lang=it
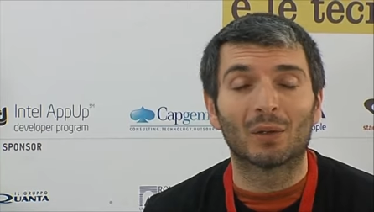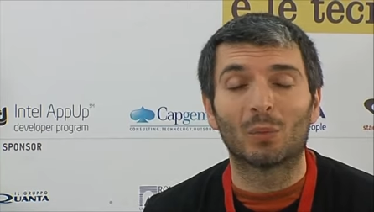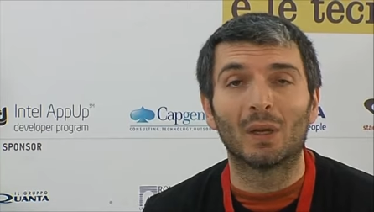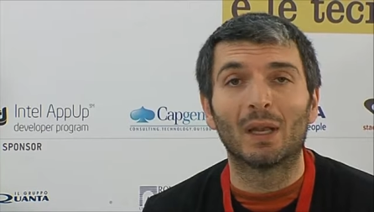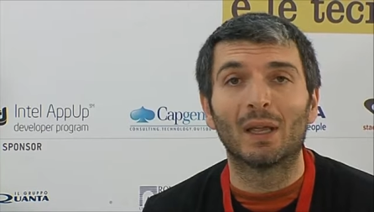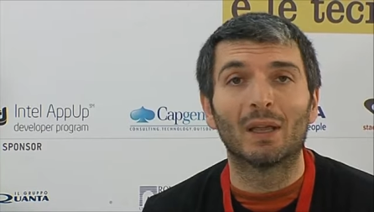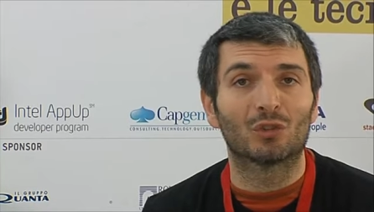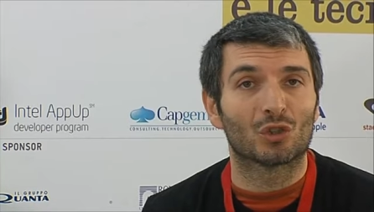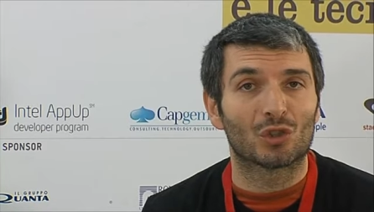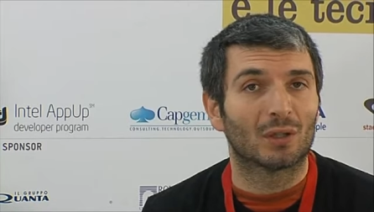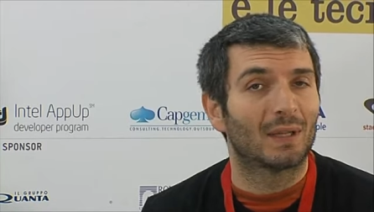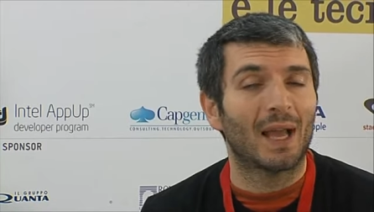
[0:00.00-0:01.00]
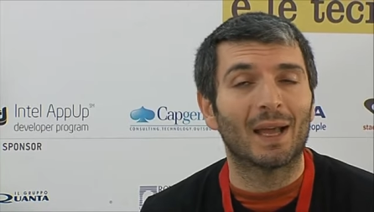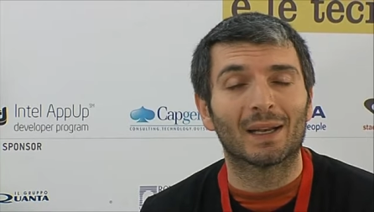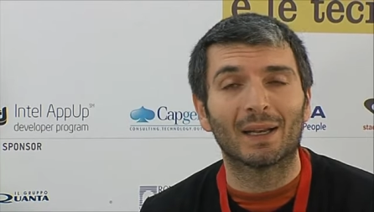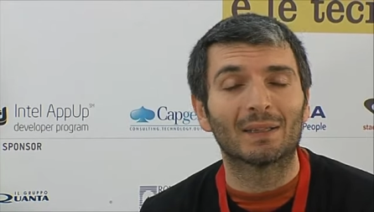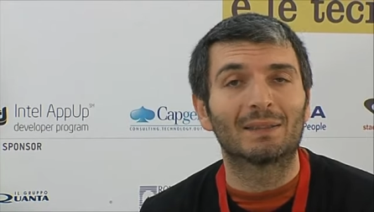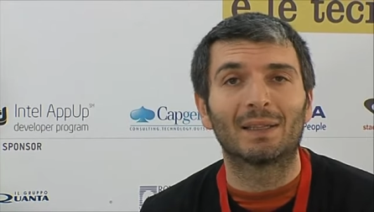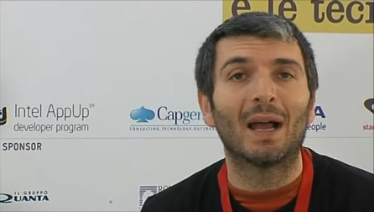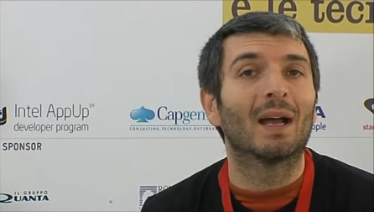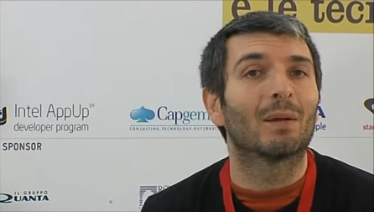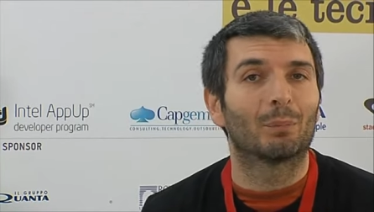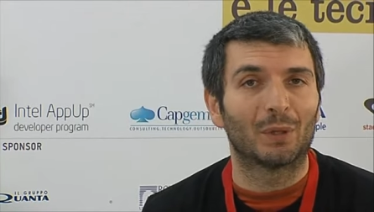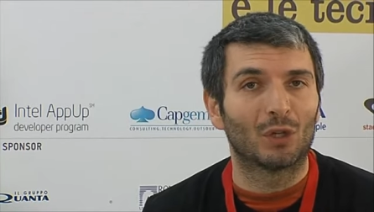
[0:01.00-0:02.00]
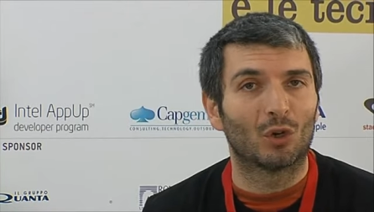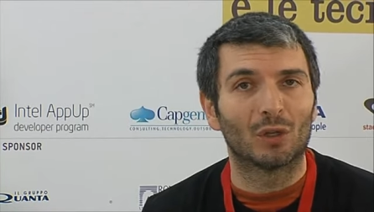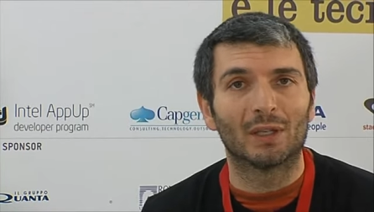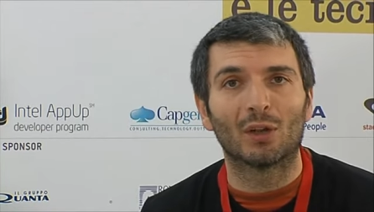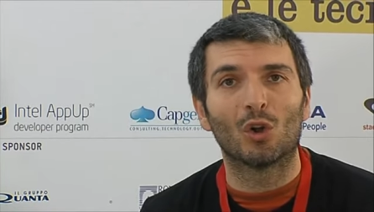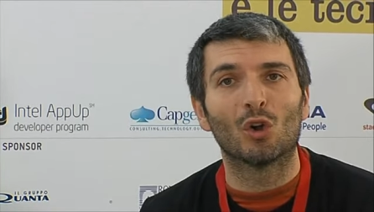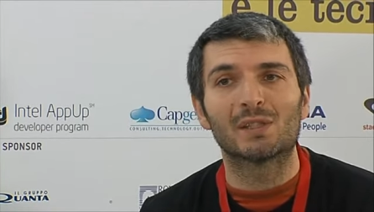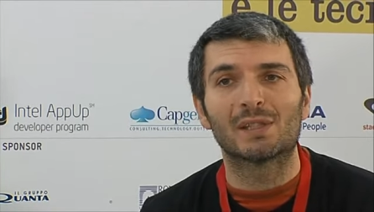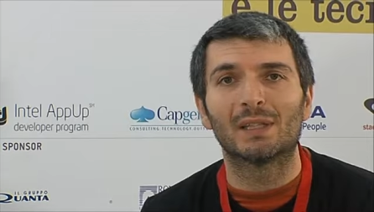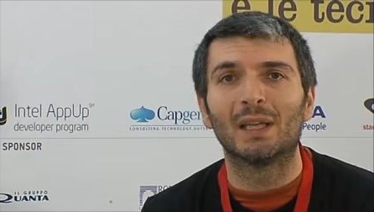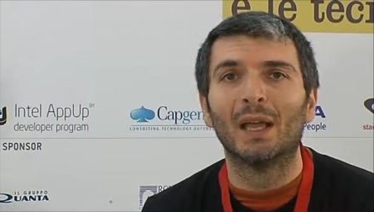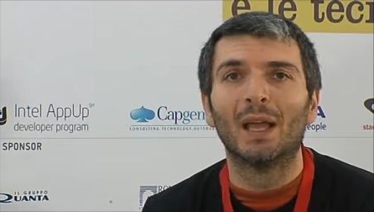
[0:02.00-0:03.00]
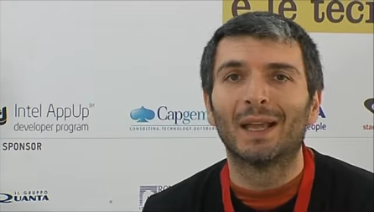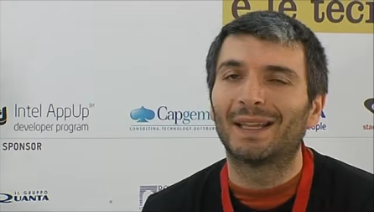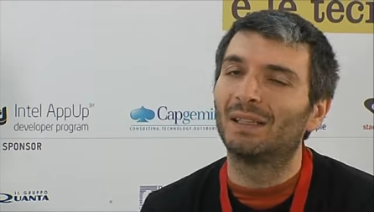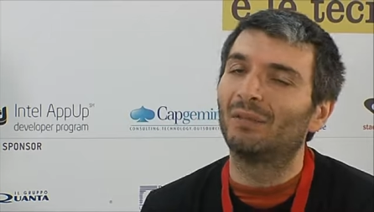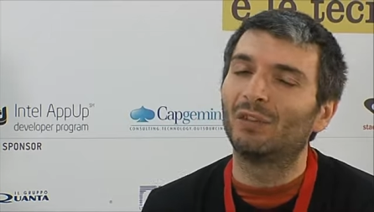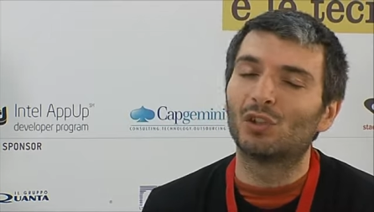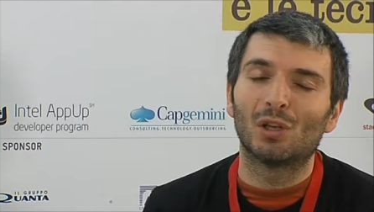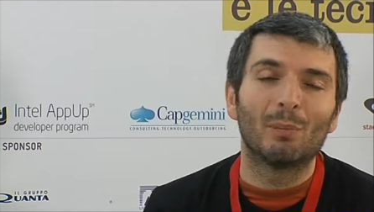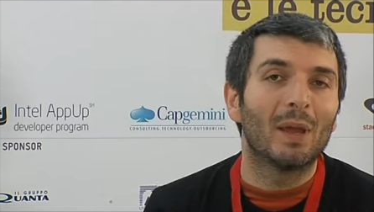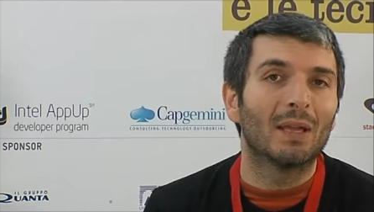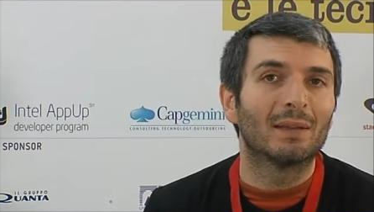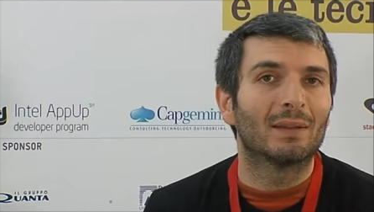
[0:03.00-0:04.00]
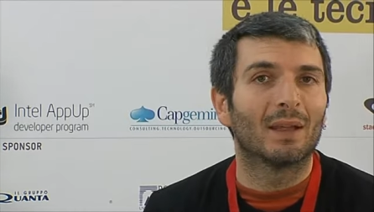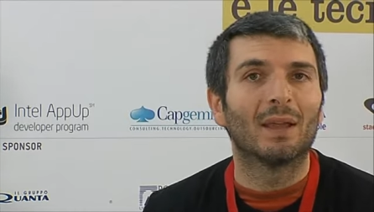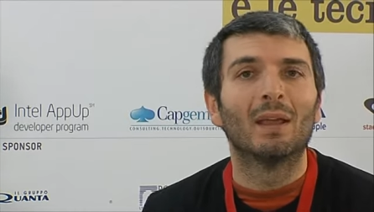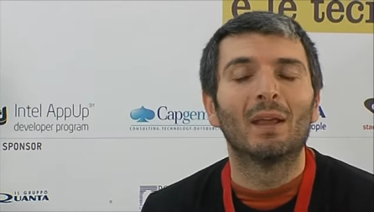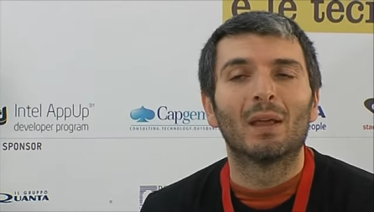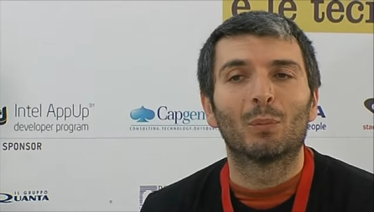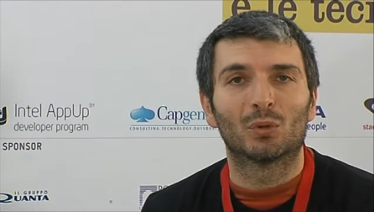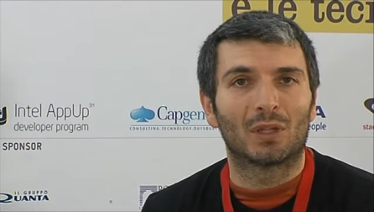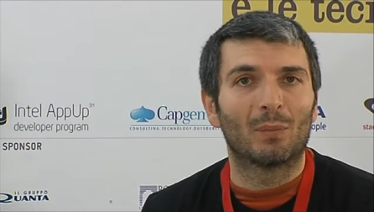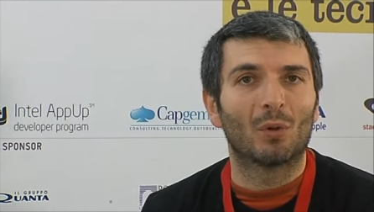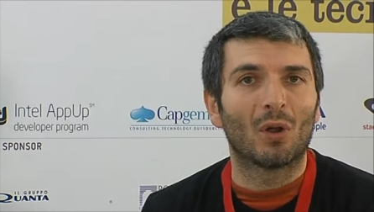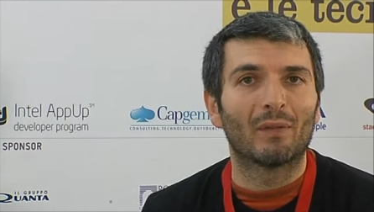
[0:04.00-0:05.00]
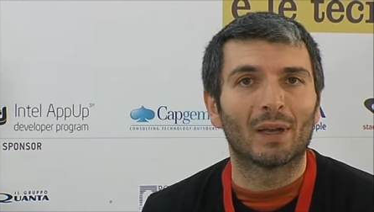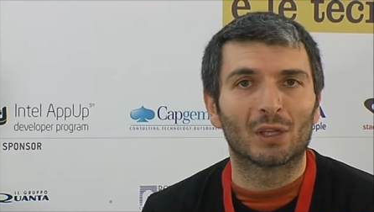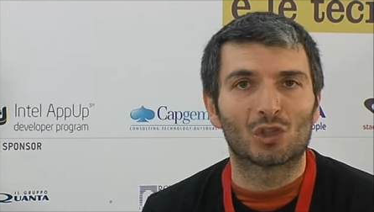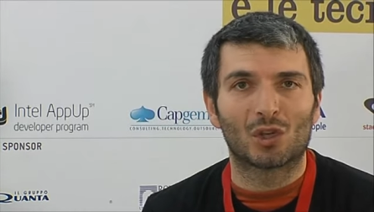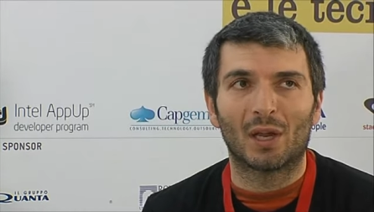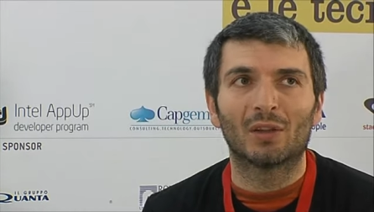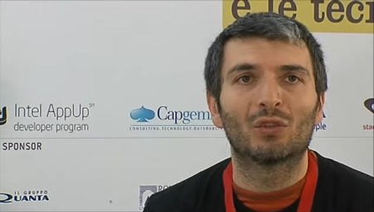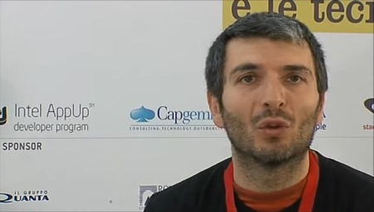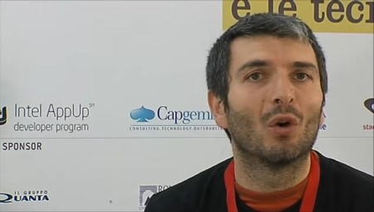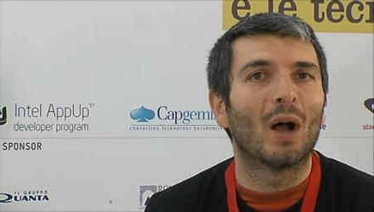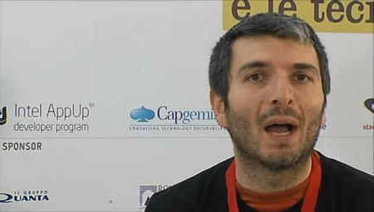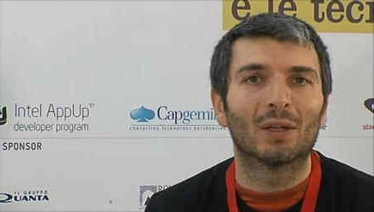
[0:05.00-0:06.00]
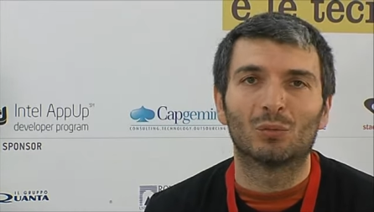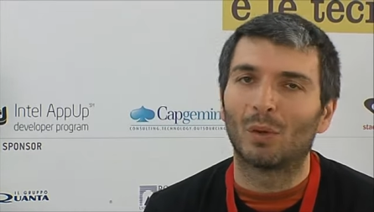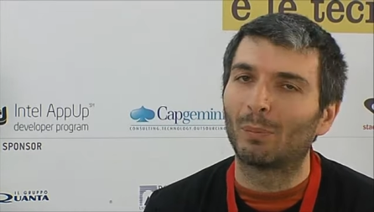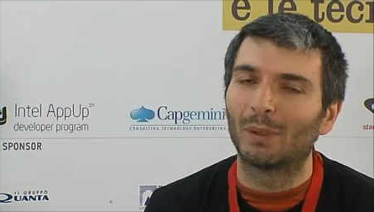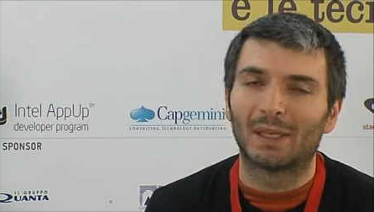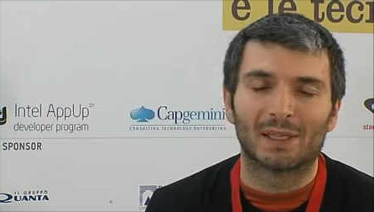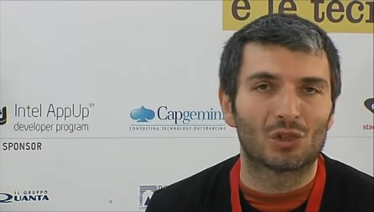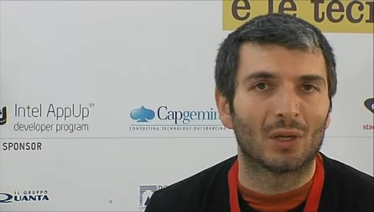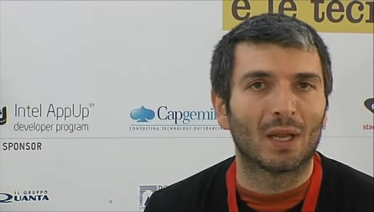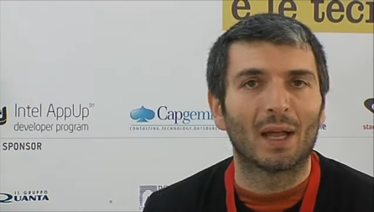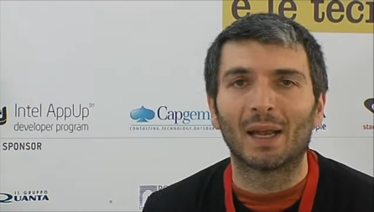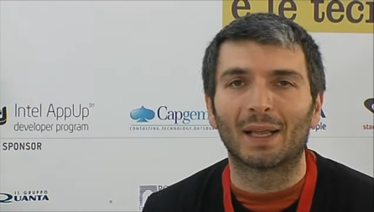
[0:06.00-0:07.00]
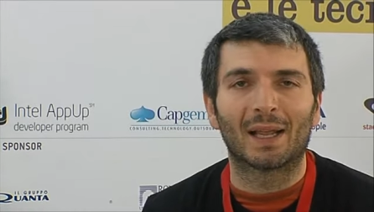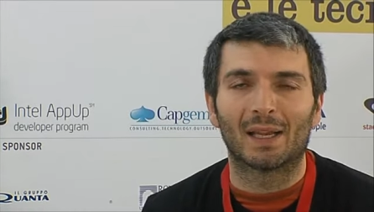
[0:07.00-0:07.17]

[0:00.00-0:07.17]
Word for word: a quelle società, realtà, piccoli negozi che difficilmente potrebbero avere accesso alla